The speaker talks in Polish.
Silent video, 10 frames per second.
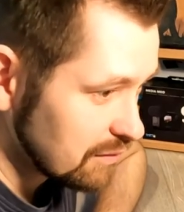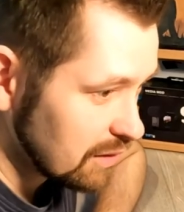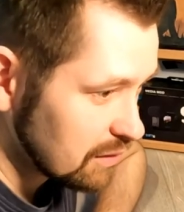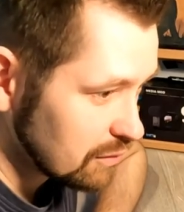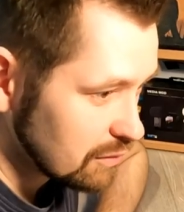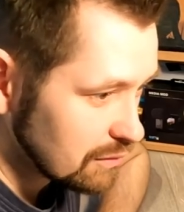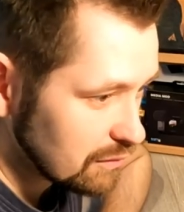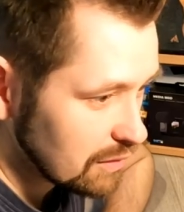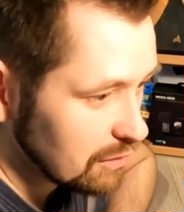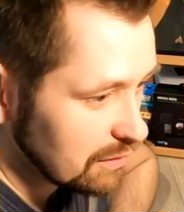jak to
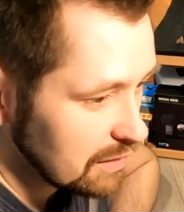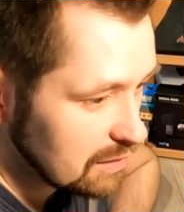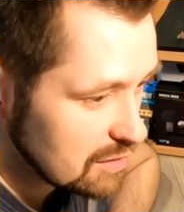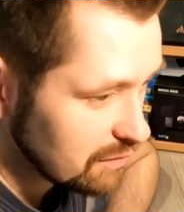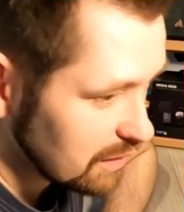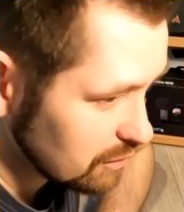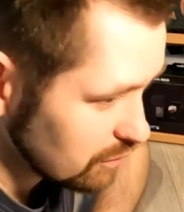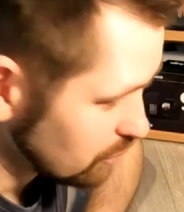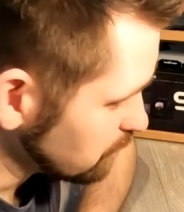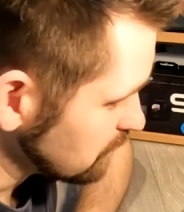wygląda i czy warto
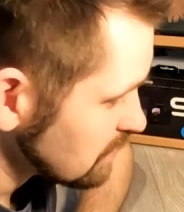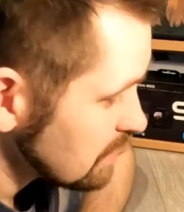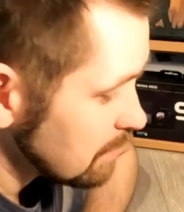to kupić.